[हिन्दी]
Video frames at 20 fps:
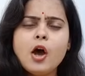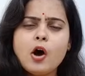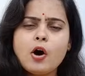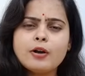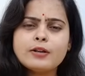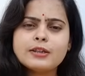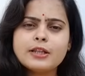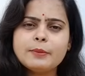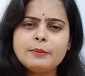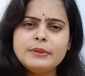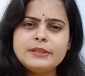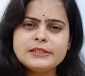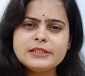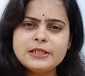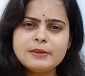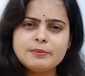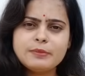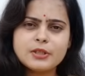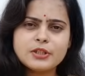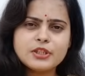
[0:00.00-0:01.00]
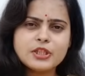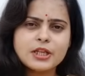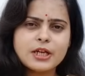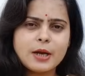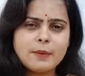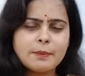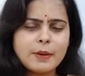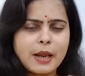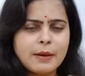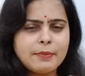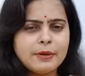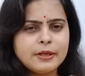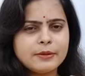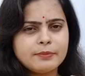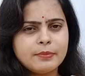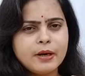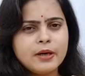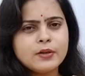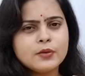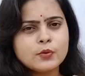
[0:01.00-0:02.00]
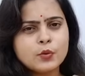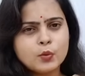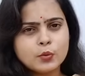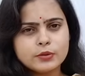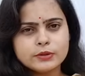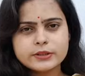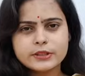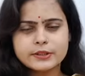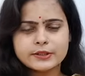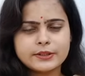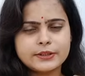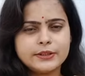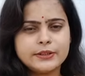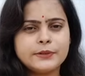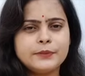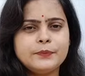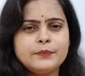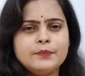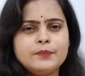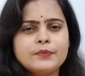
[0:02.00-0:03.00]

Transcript: और तभी से हम बच्चे का प्राइवेट पार्ट खोल सकते हैं